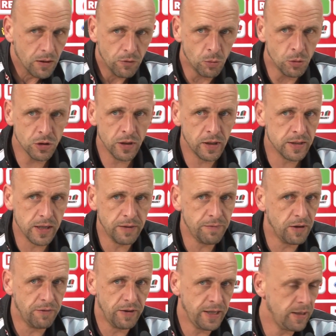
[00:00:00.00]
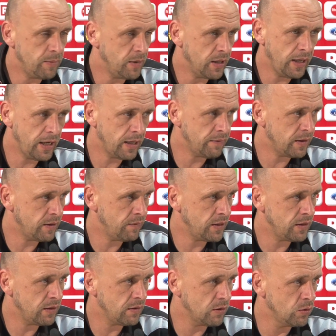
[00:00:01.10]
wir müssen ganz einfach weitermachen. Irgendwann
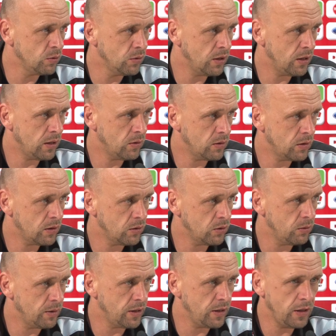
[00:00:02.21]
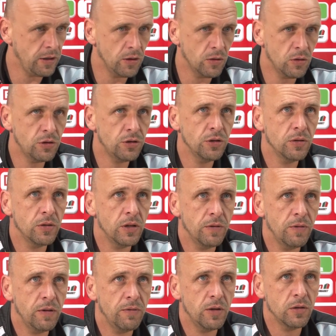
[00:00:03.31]
wird diese Kugel auch, auch über die Linie rutschen und
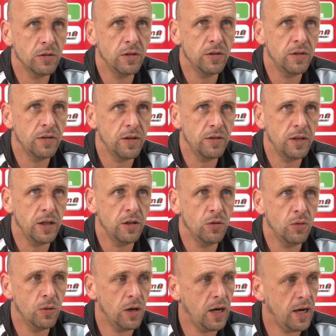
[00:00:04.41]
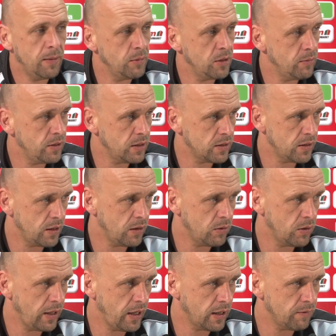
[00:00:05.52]
dann werden wir auch dieses ersehnte Tor haben, damit das dann
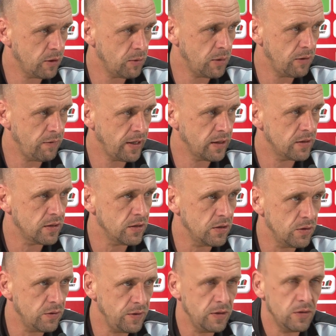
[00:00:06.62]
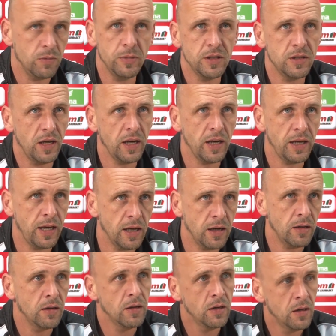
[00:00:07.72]
auch irgendwann mal weg ist. Das ist wie so mit
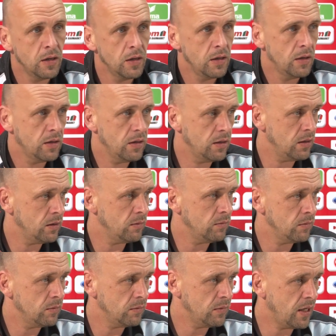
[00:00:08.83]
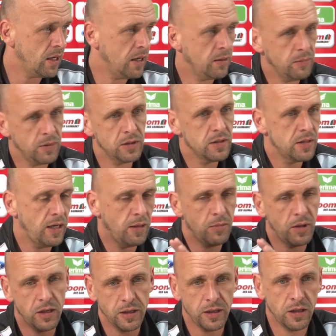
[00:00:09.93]
Serien. Ähm, da hat man
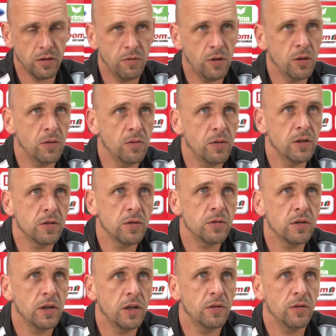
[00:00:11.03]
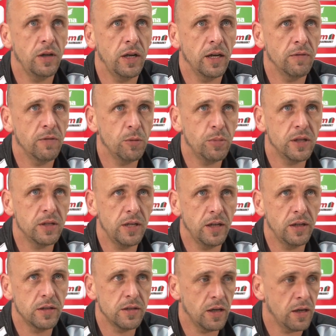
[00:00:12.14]
zehnmal nicht gewonnen oder sonstiges und irgendwann
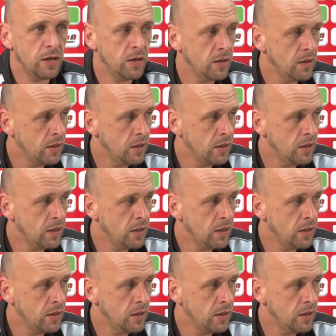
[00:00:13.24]
passiert es dann.